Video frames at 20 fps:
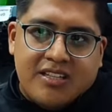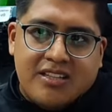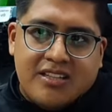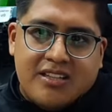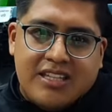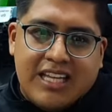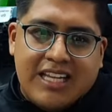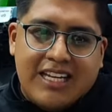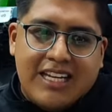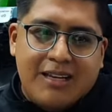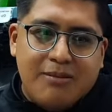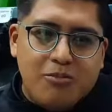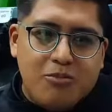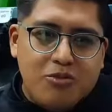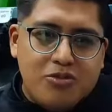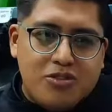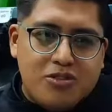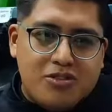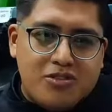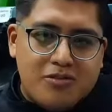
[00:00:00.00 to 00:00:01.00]

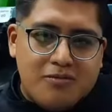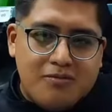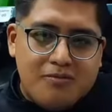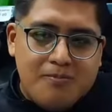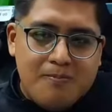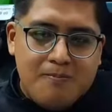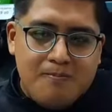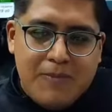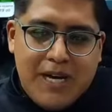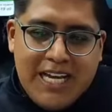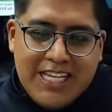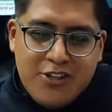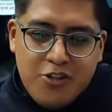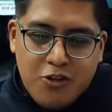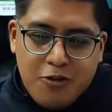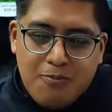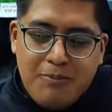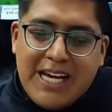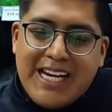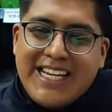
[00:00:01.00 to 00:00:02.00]
tenemos
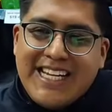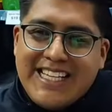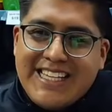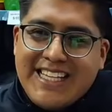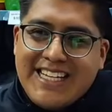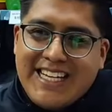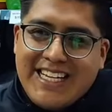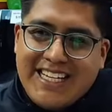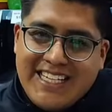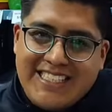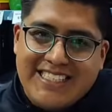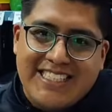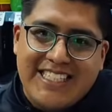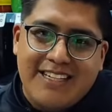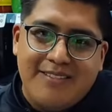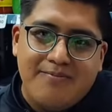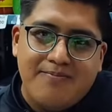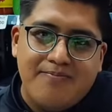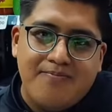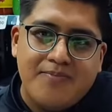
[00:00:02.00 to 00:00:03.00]
mayor margen de ganancia
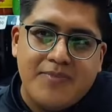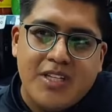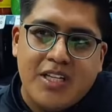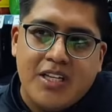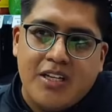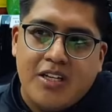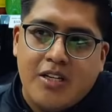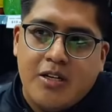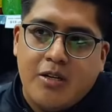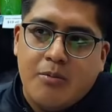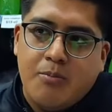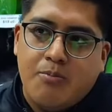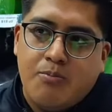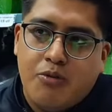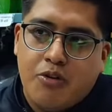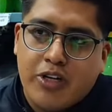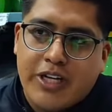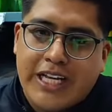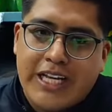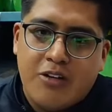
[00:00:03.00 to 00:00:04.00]

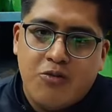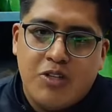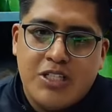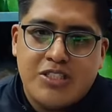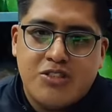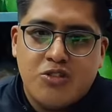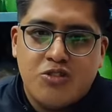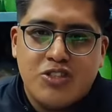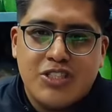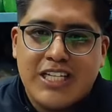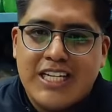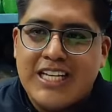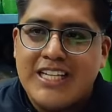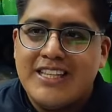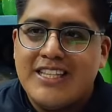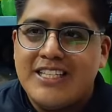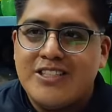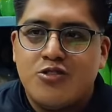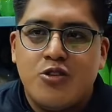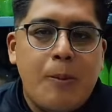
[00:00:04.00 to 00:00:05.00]
porque nuestros
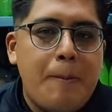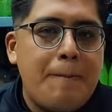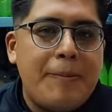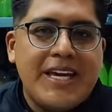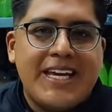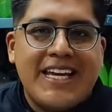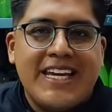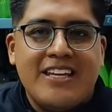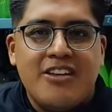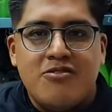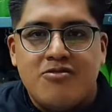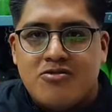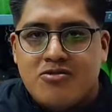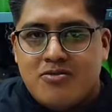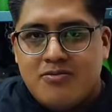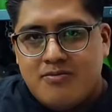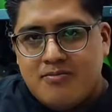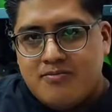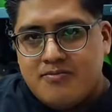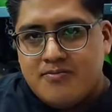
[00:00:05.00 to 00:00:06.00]
clientes son
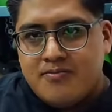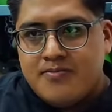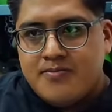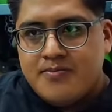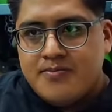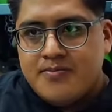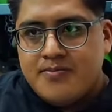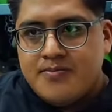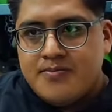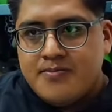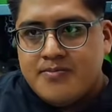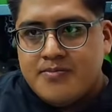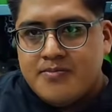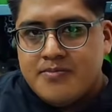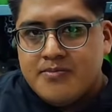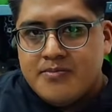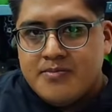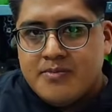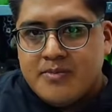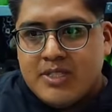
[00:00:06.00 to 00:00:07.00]
pequeños.
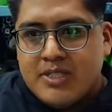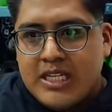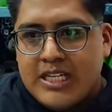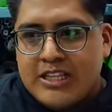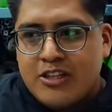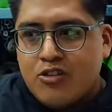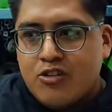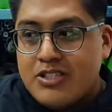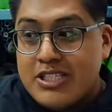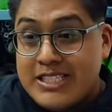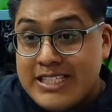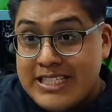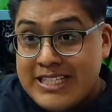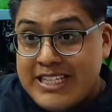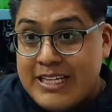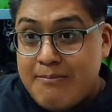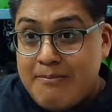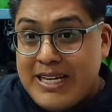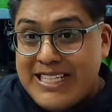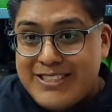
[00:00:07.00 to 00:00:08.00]
Entonces,
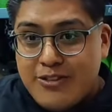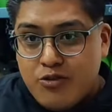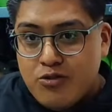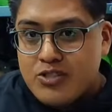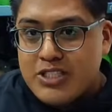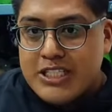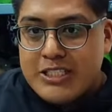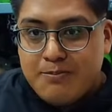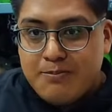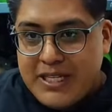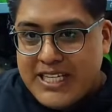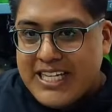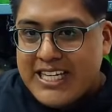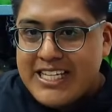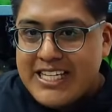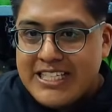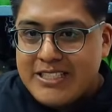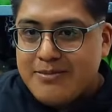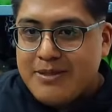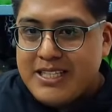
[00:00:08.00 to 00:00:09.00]
entre más cosas
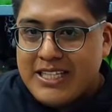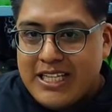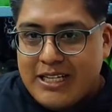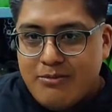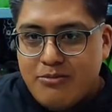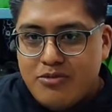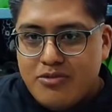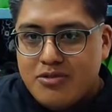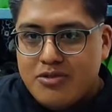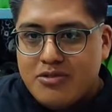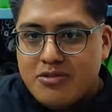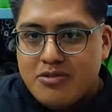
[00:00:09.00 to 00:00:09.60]
pequeñas vendamos,